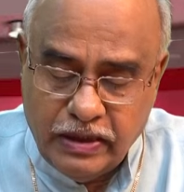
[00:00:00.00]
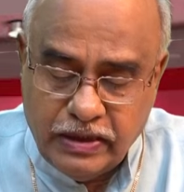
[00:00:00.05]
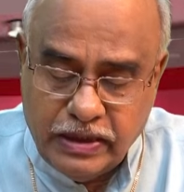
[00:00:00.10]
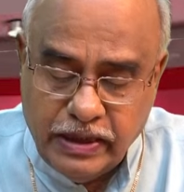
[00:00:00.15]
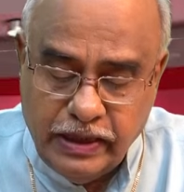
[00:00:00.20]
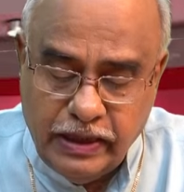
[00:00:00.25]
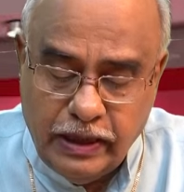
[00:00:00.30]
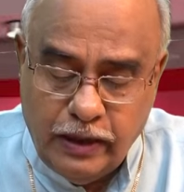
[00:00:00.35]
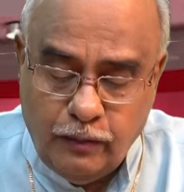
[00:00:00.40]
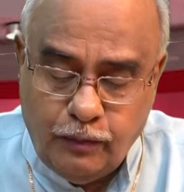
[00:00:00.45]

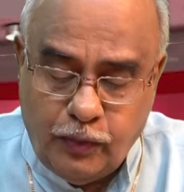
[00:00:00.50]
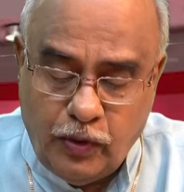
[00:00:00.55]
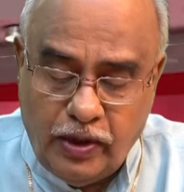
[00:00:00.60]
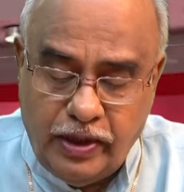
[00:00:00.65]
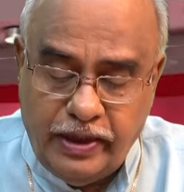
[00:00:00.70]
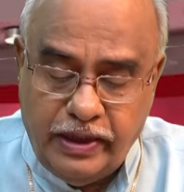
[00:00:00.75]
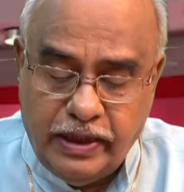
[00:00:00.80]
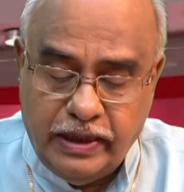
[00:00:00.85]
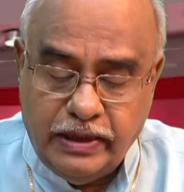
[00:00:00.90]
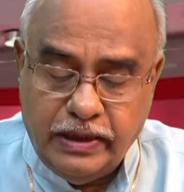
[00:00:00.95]
సింగిల్
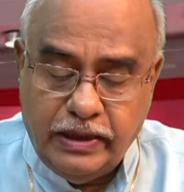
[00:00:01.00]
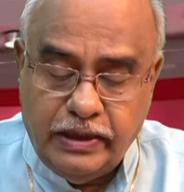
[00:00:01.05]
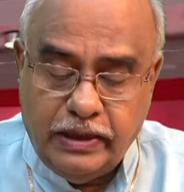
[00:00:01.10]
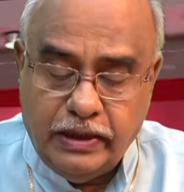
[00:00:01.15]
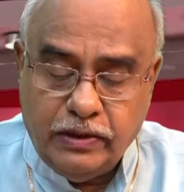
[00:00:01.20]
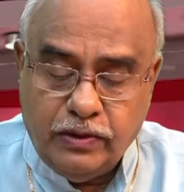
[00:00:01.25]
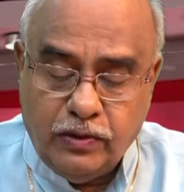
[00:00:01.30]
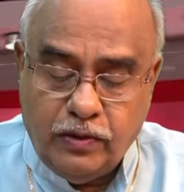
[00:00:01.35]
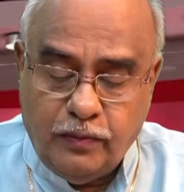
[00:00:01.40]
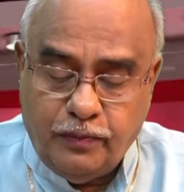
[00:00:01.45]
పాయింట్
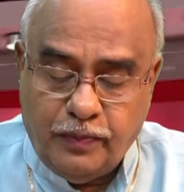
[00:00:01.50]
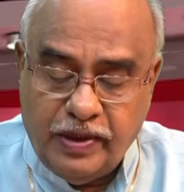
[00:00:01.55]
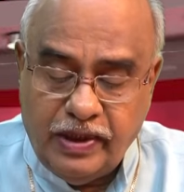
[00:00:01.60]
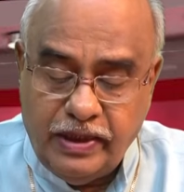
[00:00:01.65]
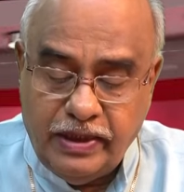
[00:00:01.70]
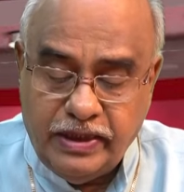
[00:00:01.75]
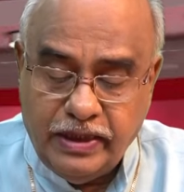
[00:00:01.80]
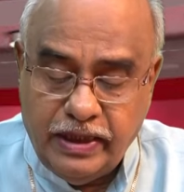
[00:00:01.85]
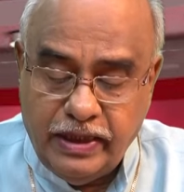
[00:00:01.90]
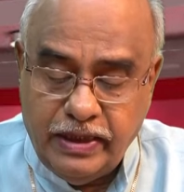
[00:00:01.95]
ఎజెండాతో
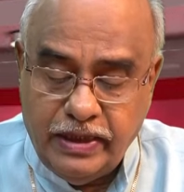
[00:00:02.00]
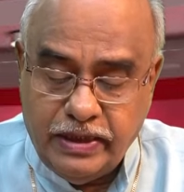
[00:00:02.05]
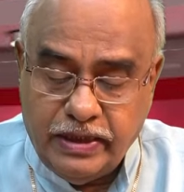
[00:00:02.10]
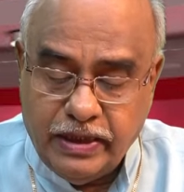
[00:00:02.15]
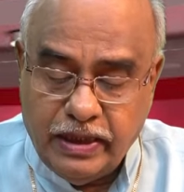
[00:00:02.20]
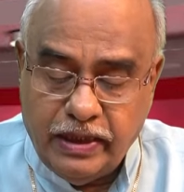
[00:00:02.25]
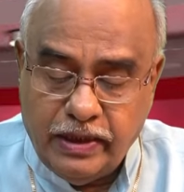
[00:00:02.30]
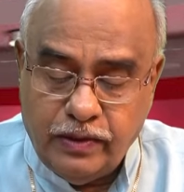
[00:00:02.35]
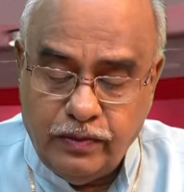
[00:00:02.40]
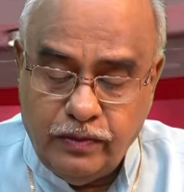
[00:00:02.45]
పని
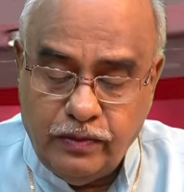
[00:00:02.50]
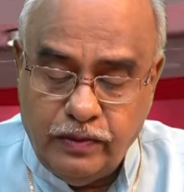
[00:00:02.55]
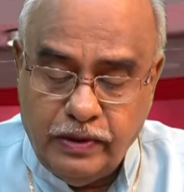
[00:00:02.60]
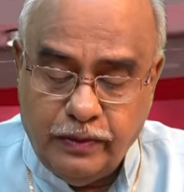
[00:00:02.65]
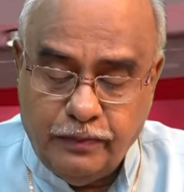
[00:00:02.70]
చేయించారు